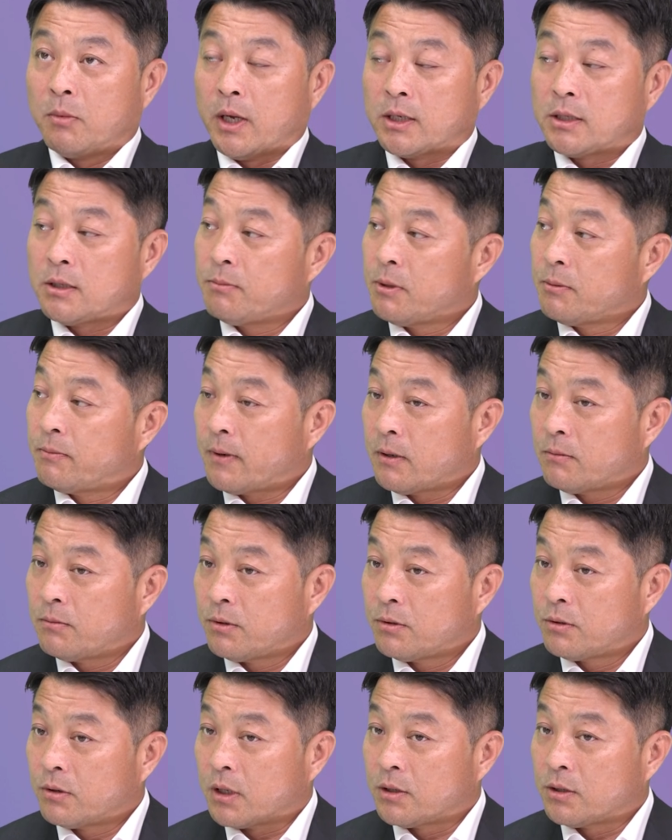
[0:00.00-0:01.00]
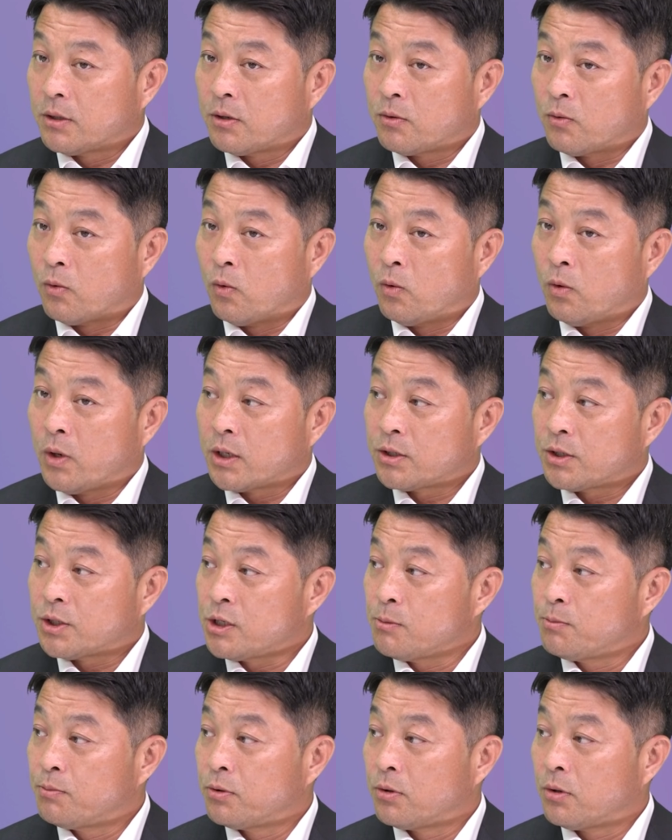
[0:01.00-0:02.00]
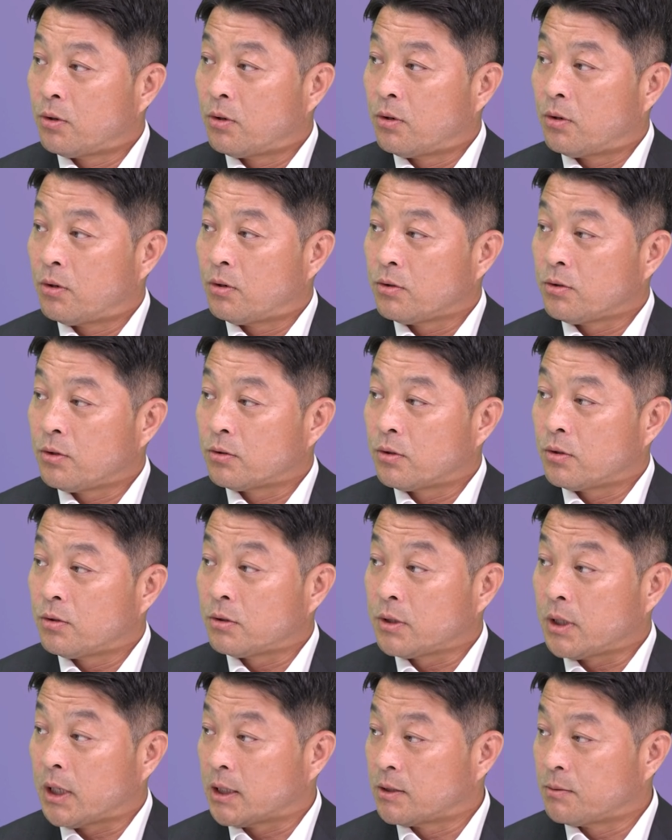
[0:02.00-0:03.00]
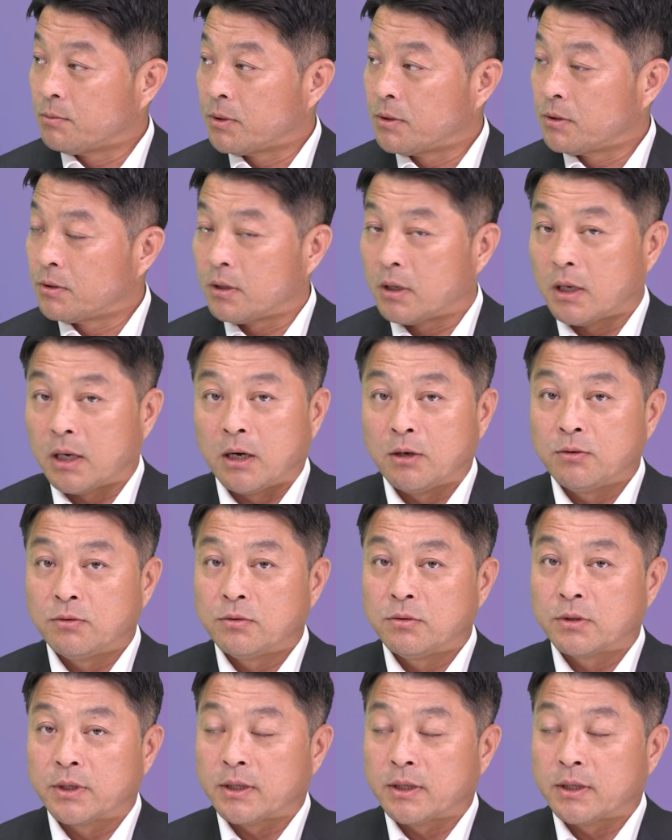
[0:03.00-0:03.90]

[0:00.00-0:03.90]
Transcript: 에스 앤 피 파이브헌드레드 같은 경우는 오에서 칠 퍼센트 정도 성장했으면 아유